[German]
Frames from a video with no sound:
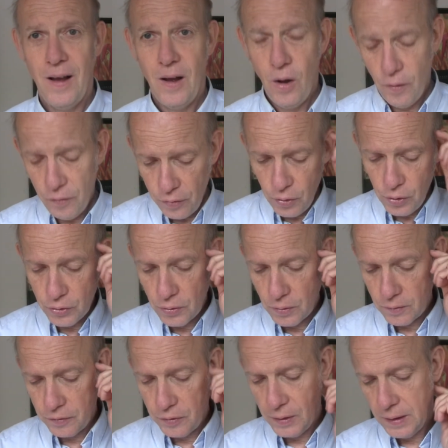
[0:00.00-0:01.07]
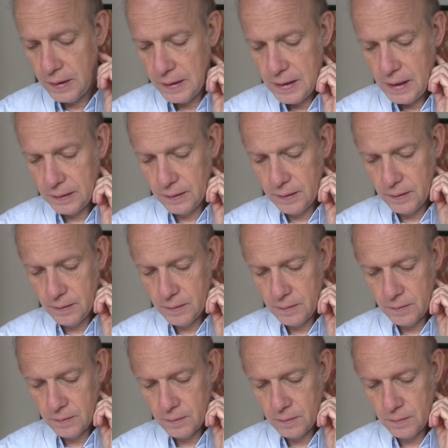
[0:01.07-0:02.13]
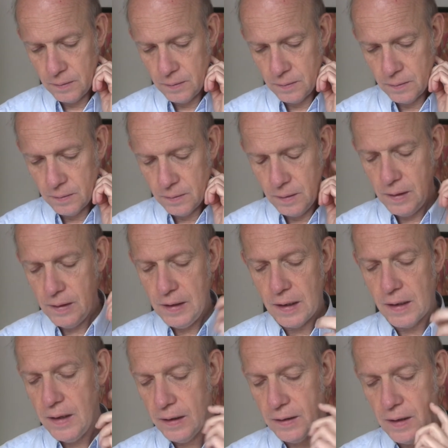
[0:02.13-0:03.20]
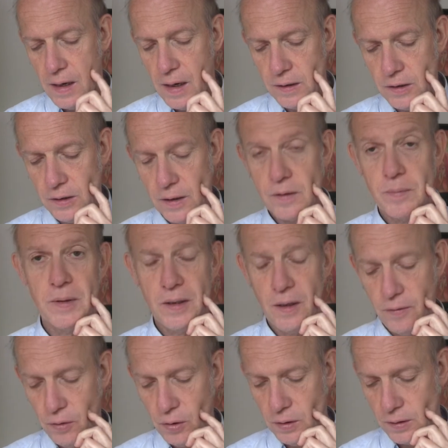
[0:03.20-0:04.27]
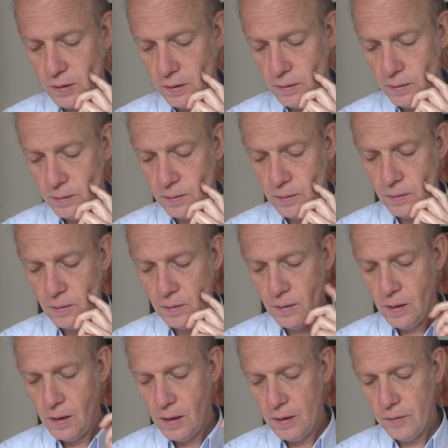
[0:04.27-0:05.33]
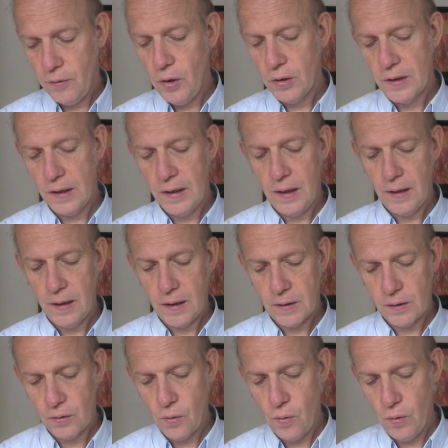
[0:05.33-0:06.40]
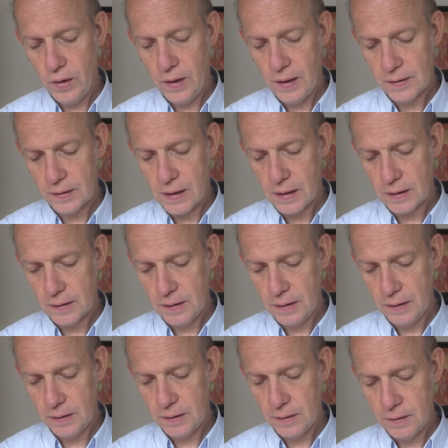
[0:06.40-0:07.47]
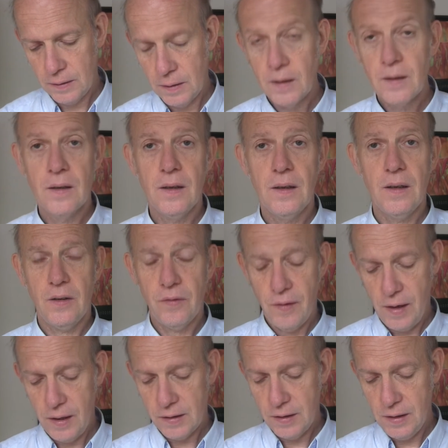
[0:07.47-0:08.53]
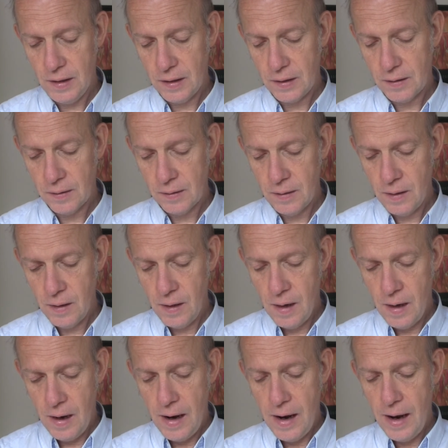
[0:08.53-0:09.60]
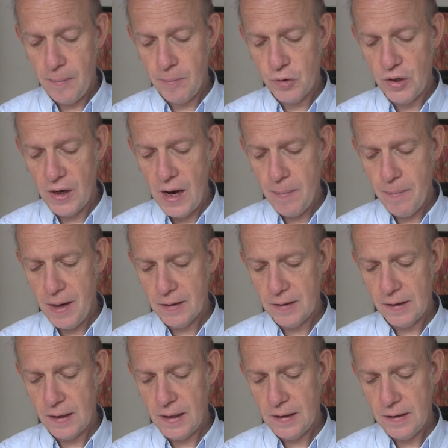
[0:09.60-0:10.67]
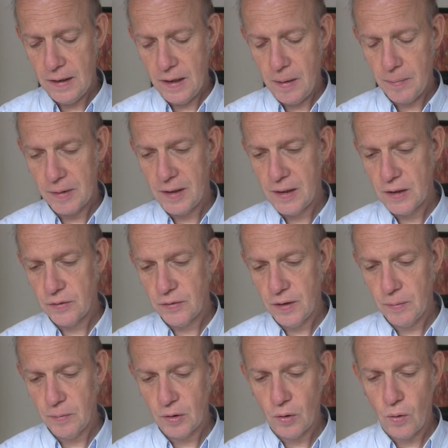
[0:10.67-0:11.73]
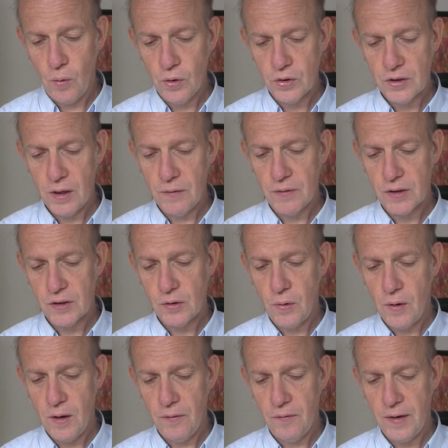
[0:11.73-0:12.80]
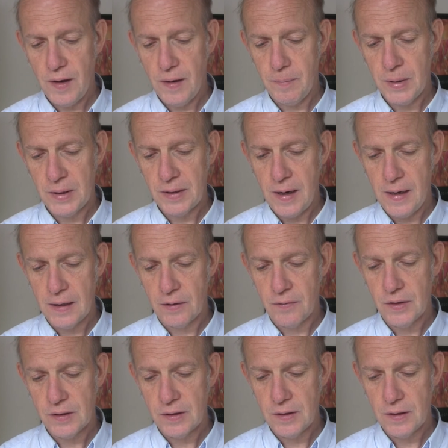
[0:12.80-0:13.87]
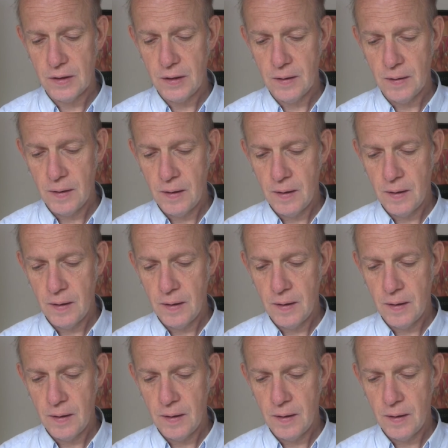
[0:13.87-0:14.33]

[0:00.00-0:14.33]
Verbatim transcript: Auflösung für den Gatten. Ich erklärte Arce das mit der Wolke. Eine Wolke ging nach Troja, sagte ich. Ich war es nicht. MGM hat die Rechte an einem Kriegsfilm. Große Investoren waren beteiligt, wissen Sie?